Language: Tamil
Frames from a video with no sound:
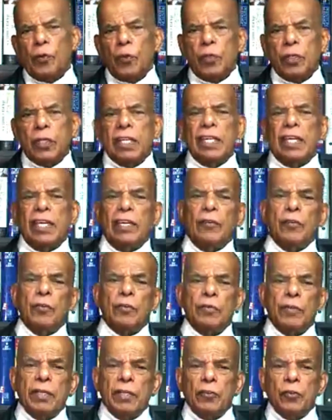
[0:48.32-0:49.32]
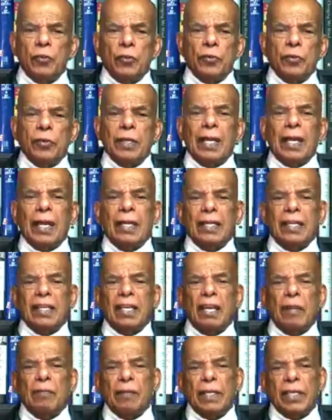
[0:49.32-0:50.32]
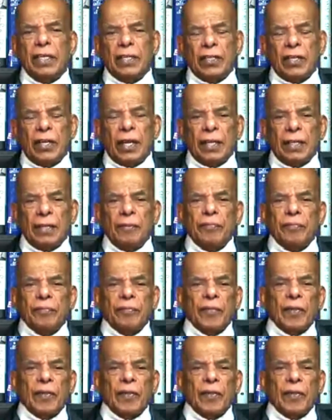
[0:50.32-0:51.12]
போட்டியிலே ஒருவரை ஒருவர் அளிக்காமல் இருக்கிறார்கள்